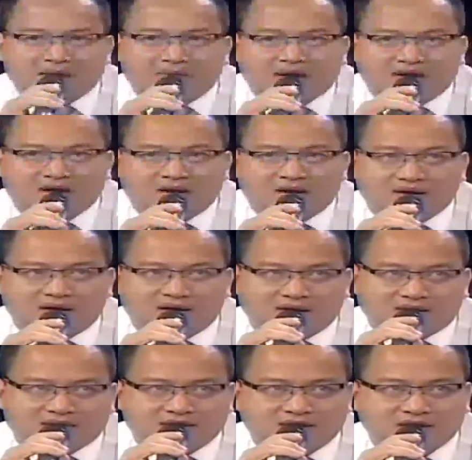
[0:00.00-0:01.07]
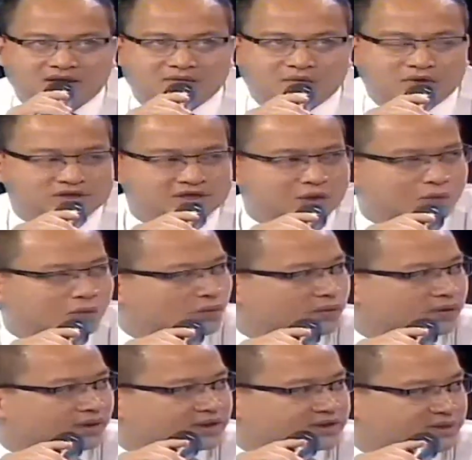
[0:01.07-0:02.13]
mạng 3G ở trên lưng một con trâu,
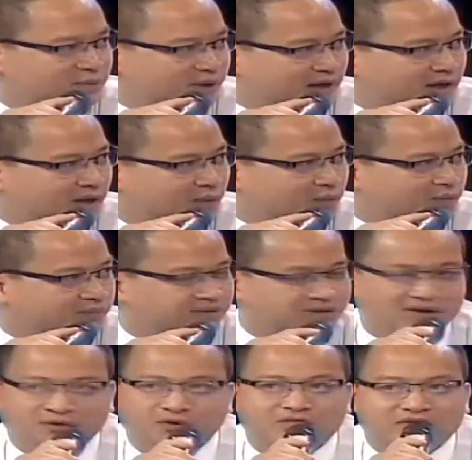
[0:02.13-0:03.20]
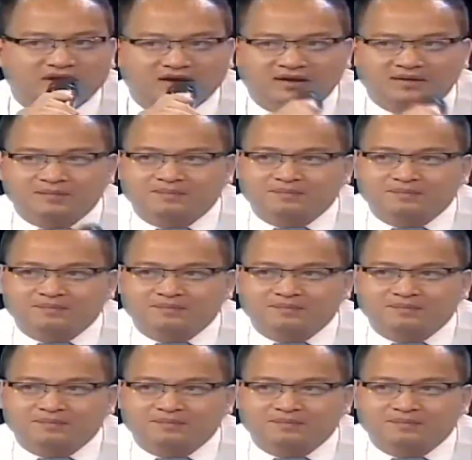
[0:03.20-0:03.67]
trên một cánh đồng, nó tuyệt vời.